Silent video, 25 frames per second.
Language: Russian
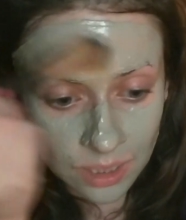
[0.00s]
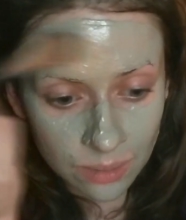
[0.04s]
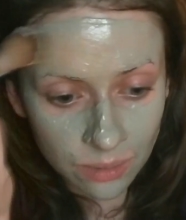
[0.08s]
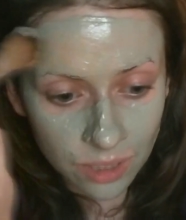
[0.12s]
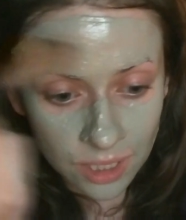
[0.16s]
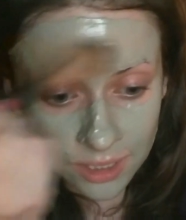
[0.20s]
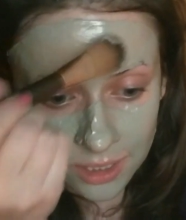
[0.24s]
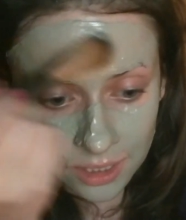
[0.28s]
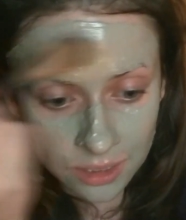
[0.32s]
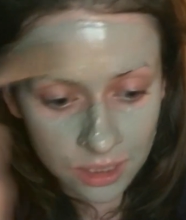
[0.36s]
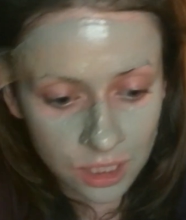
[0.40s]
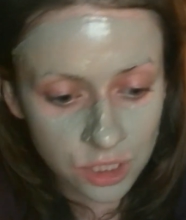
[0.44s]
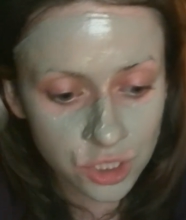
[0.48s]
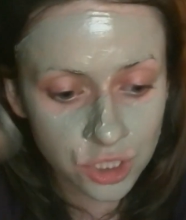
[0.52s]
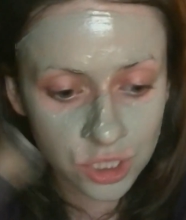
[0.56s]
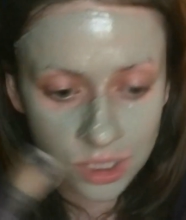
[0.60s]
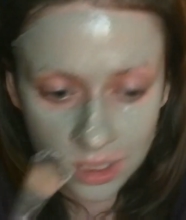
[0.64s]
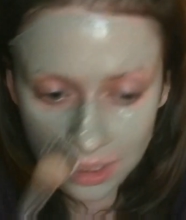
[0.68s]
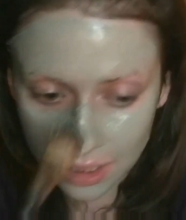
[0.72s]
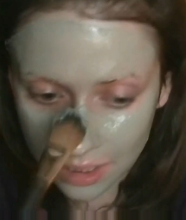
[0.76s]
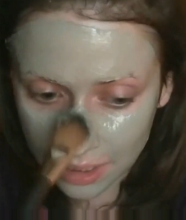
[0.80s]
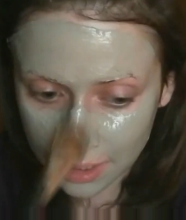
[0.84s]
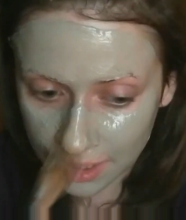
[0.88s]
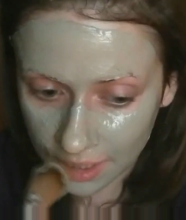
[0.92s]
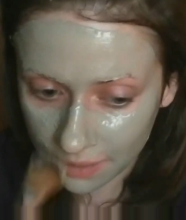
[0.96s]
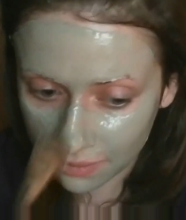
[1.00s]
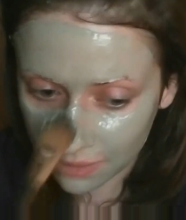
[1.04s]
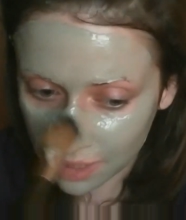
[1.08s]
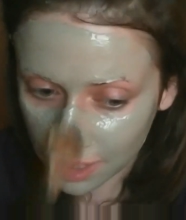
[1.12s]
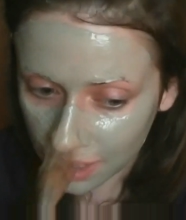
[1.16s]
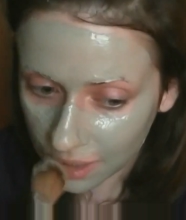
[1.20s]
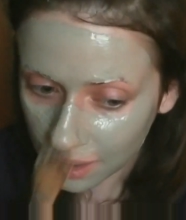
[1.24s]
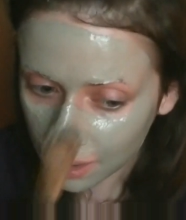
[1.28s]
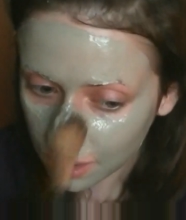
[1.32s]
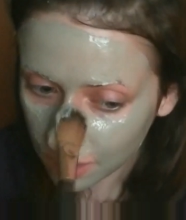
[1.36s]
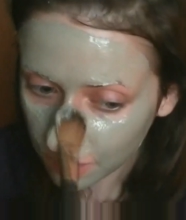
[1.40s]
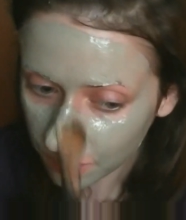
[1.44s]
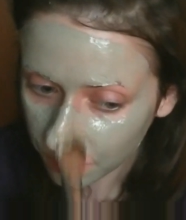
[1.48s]
хотят очистить на
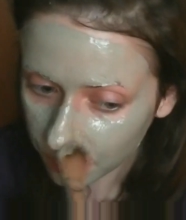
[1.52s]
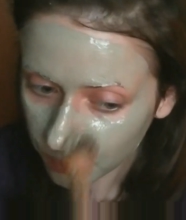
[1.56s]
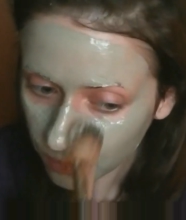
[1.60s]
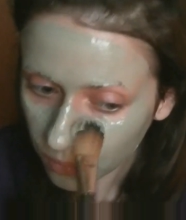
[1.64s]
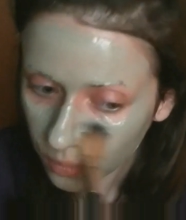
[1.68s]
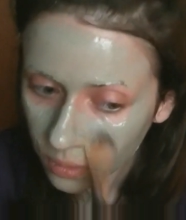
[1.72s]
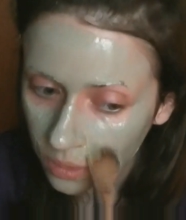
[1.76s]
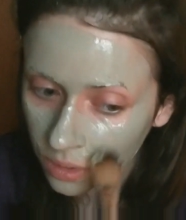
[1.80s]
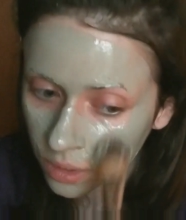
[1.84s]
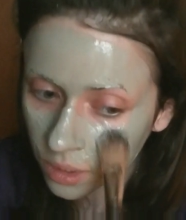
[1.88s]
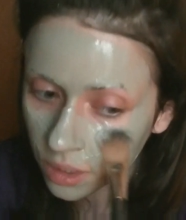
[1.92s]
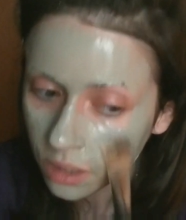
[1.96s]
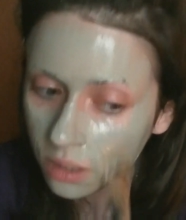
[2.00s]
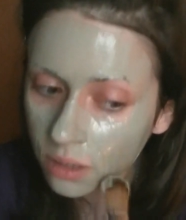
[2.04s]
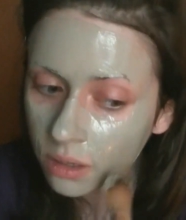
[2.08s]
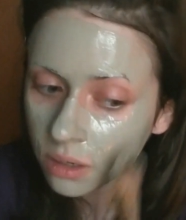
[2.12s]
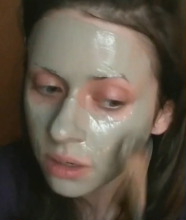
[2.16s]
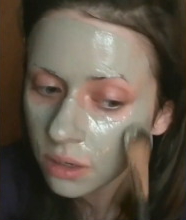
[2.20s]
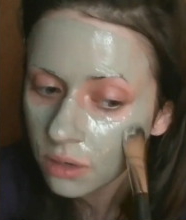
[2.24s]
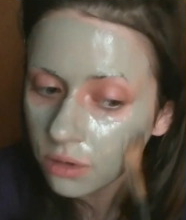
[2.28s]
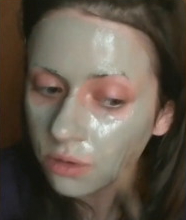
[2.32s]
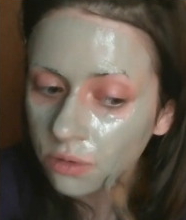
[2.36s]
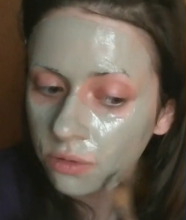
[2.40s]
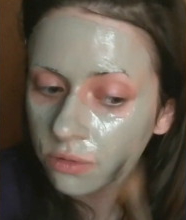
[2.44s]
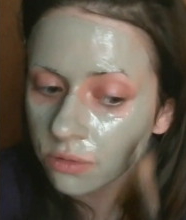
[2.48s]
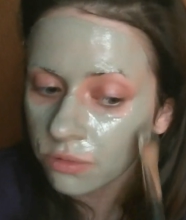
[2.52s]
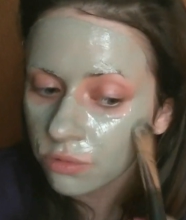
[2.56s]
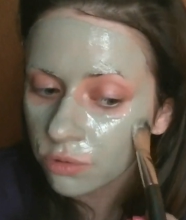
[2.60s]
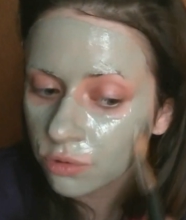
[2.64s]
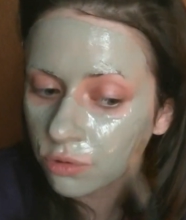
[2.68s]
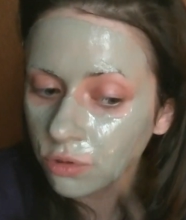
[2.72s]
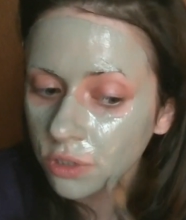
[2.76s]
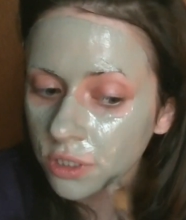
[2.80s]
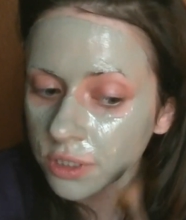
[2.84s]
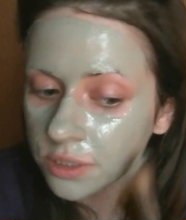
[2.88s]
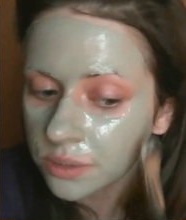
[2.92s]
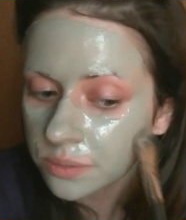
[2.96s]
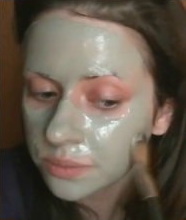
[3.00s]
веках.
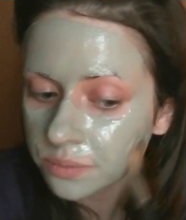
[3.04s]
Вот.